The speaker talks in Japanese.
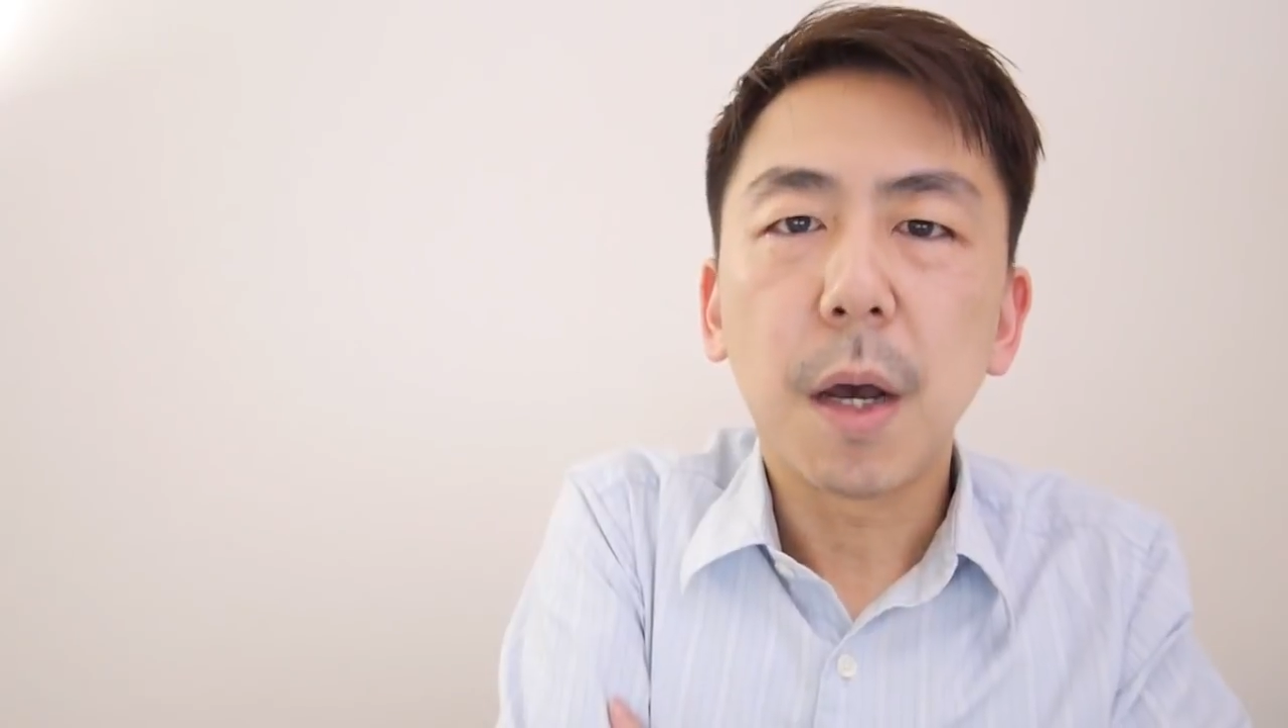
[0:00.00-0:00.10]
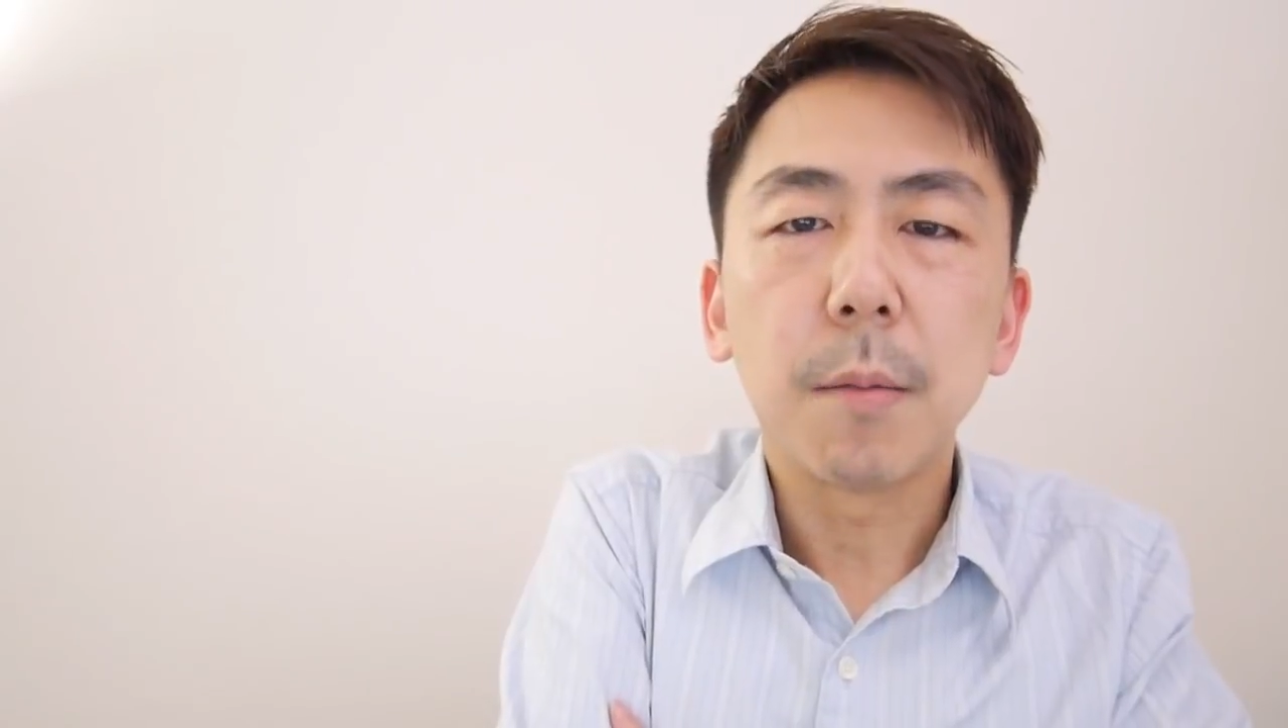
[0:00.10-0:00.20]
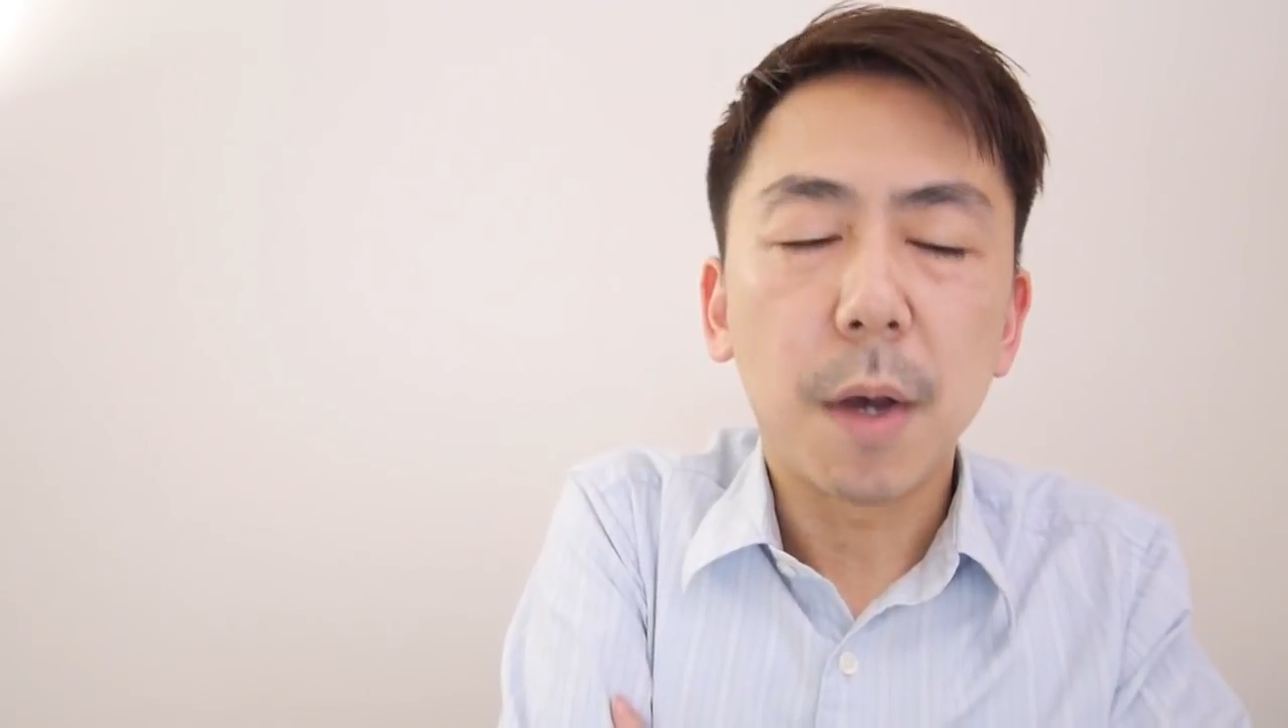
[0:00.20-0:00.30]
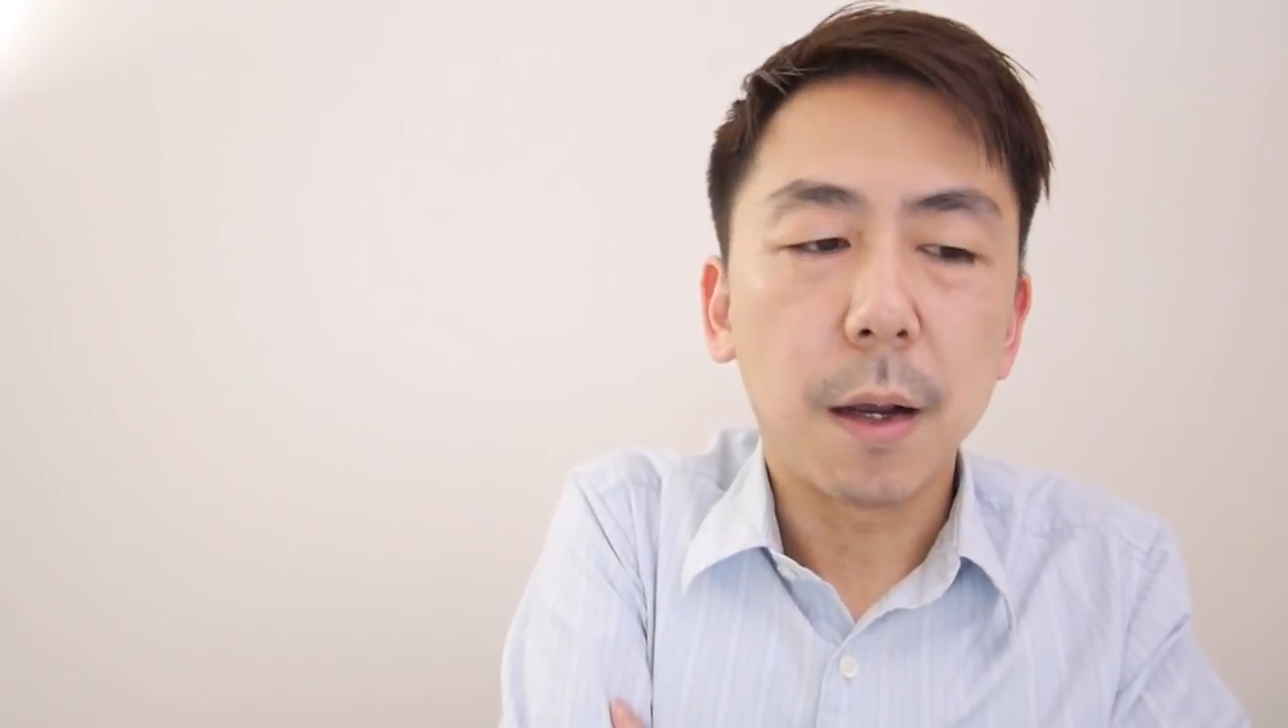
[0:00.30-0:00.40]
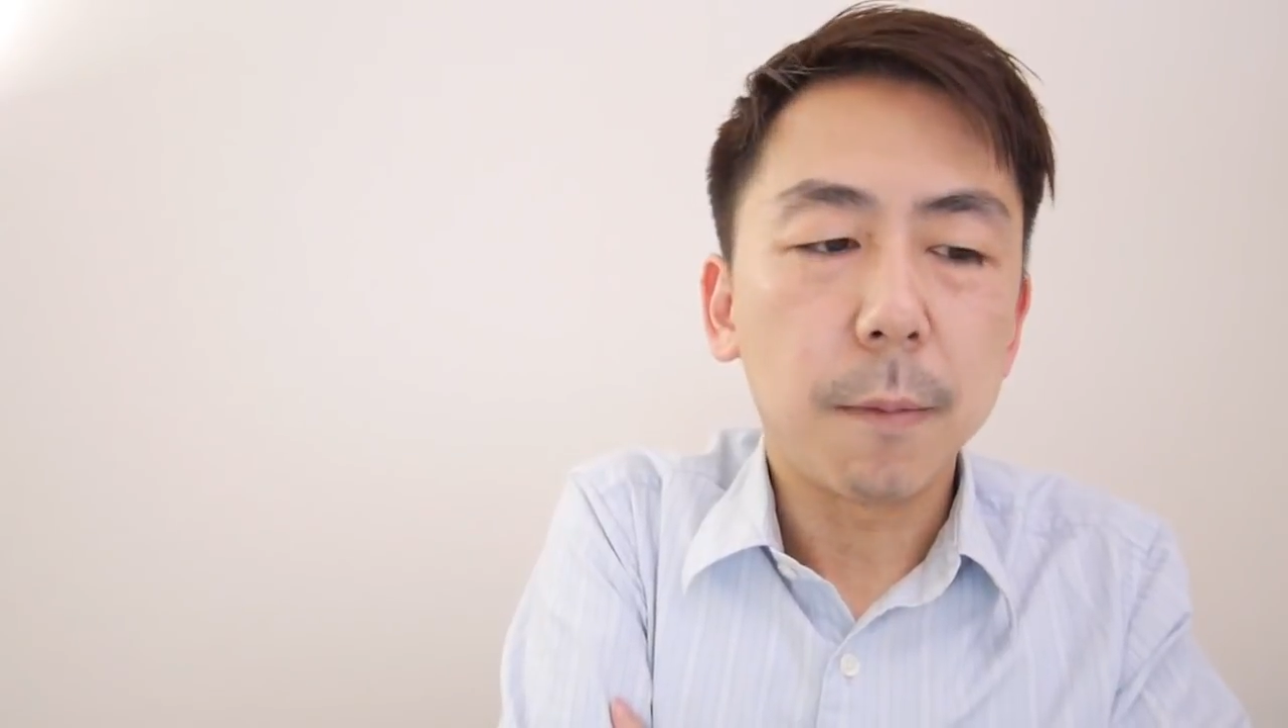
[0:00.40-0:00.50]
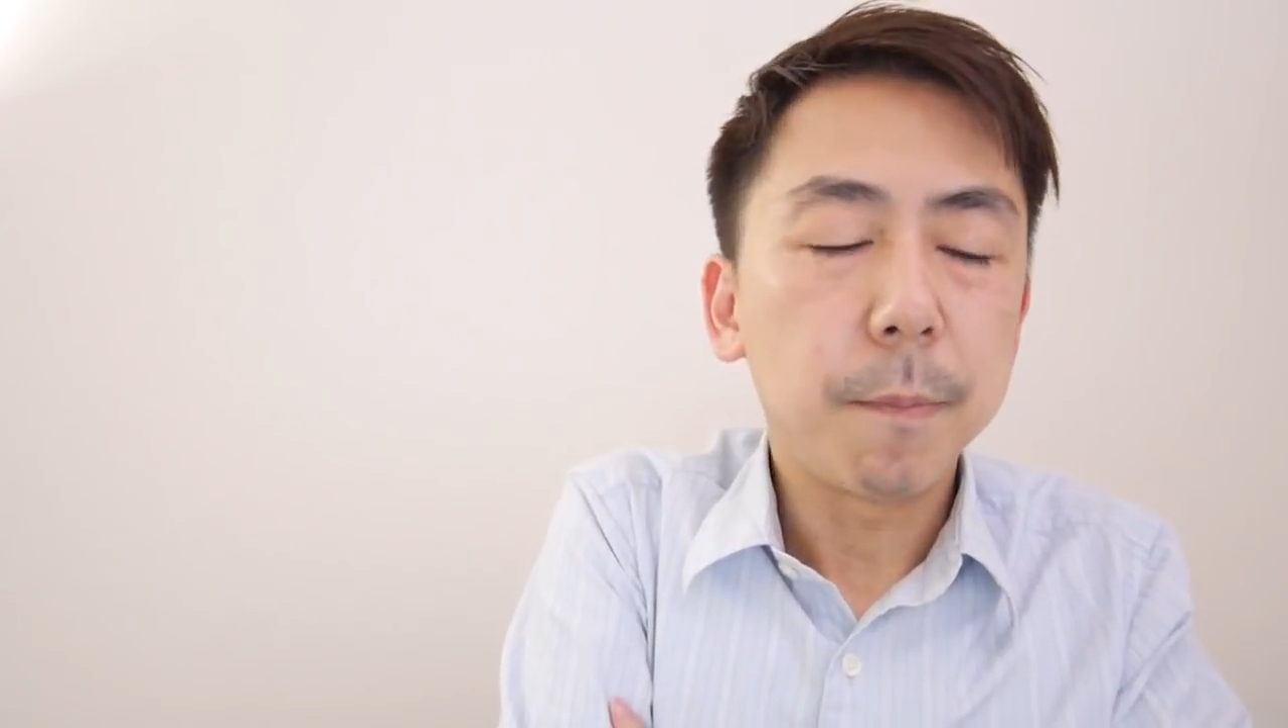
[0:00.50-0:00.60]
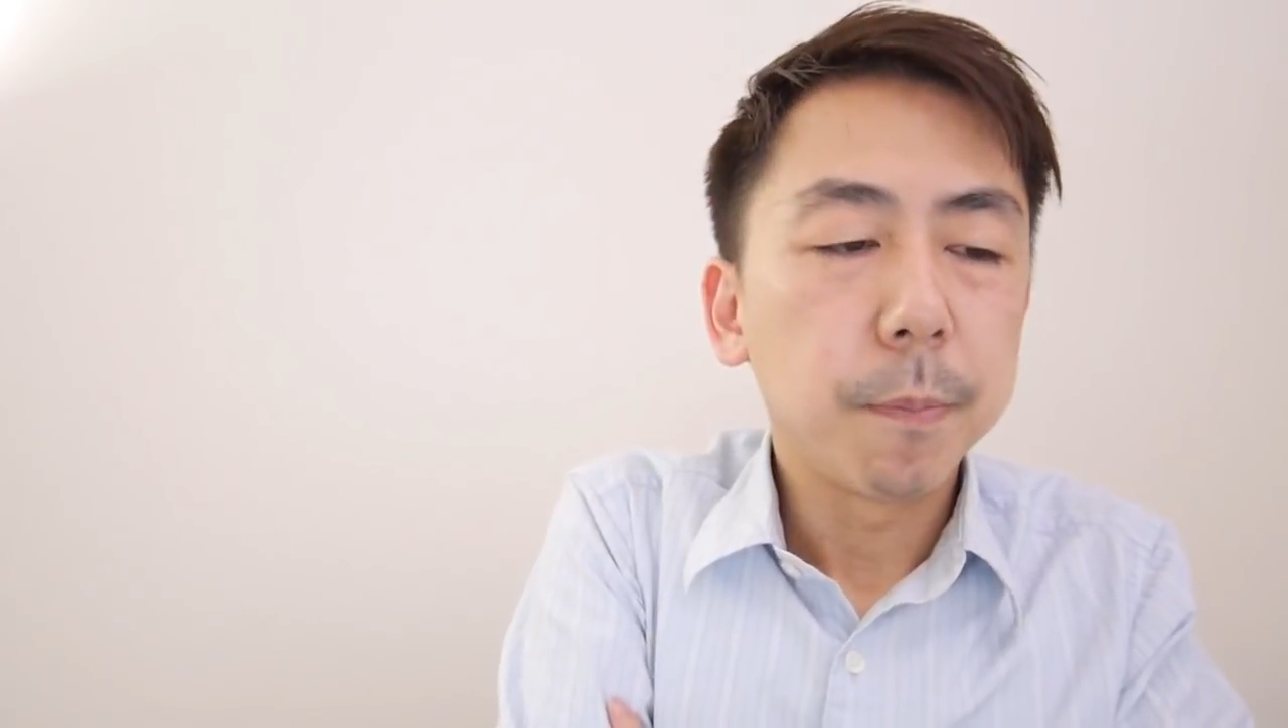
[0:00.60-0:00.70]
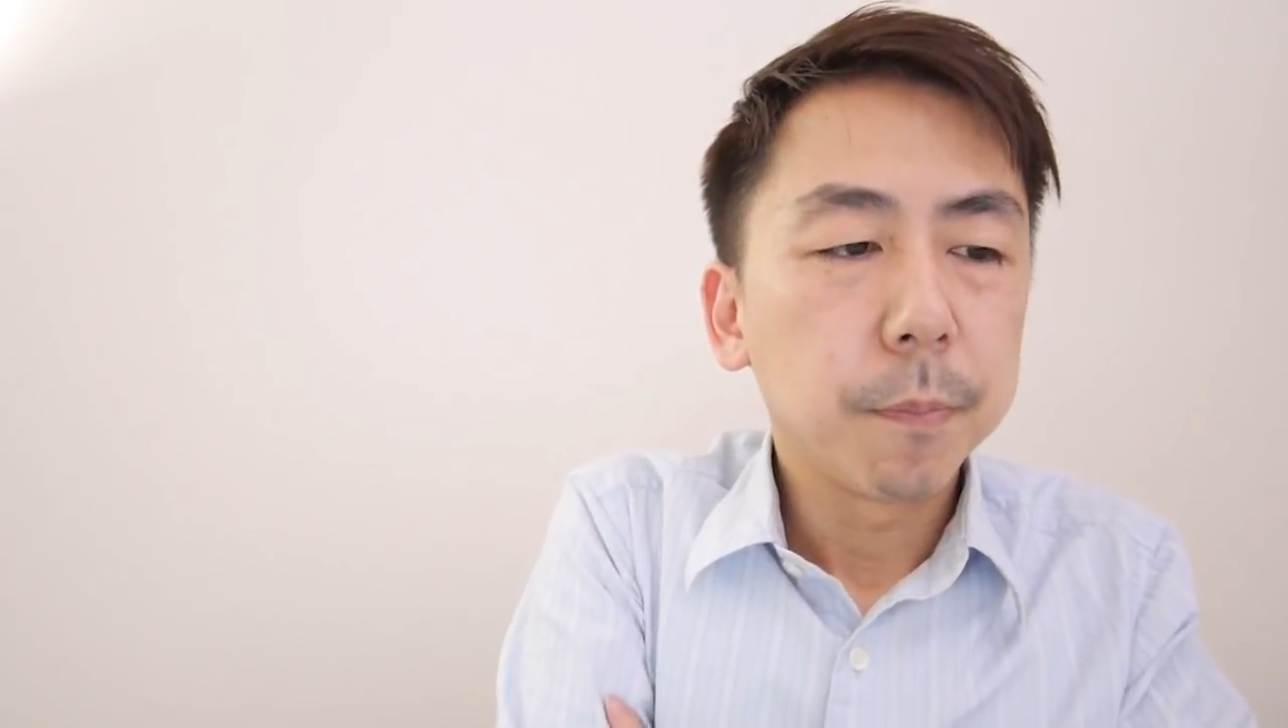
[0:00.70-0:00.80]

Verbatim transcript: まあまあ